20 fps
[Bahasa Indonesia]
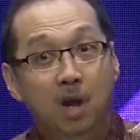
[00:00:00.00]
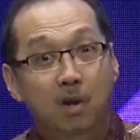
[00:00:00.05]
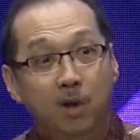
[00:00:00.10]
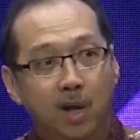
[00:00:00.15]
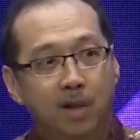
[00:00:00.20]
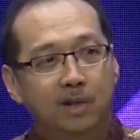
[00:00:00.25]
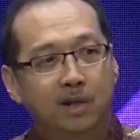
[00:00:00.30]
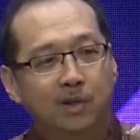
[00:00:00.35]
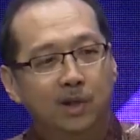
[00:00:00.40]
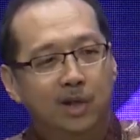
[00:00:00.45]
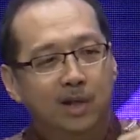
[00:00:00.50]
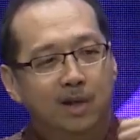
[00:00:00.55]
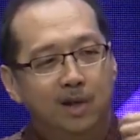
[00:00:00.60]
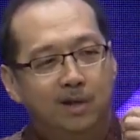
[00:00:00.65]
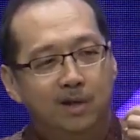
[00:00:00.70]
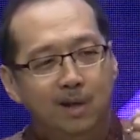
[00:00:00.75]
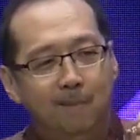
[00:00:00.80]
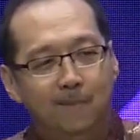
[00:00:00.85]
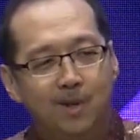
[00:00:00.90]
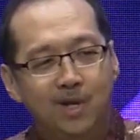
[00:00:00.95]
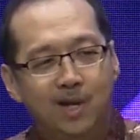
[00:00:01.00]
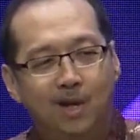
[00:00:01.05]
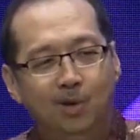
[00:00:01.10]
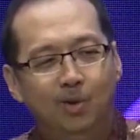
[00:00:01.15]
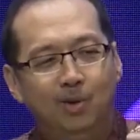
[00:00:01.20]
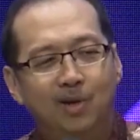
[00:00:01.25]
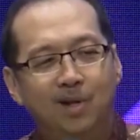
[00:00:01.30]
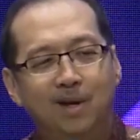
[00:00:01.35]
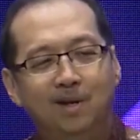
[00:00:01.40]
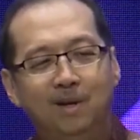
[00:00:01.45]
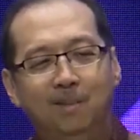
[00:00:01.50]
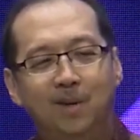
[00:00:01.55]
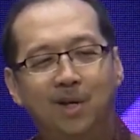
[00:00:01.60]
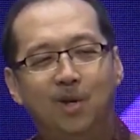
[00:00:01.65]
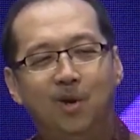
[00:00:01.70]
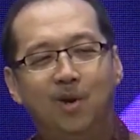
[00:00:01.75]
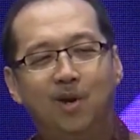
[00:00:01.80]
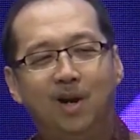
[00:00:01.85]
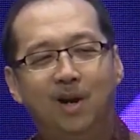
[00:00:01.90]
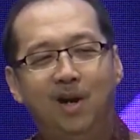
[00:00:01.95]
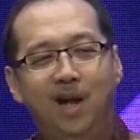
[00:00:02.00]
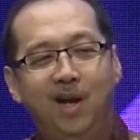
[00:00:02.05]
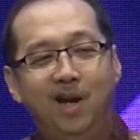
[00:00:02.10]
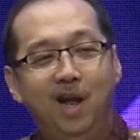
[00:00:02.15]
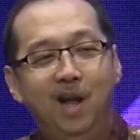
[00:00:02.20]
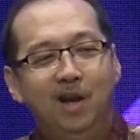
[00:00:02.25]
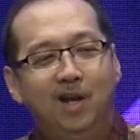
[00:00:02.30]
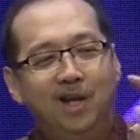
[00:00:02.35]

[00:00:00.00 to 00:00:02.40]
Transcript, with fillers: Dan ketika dia menyalurkan kepada orang lain,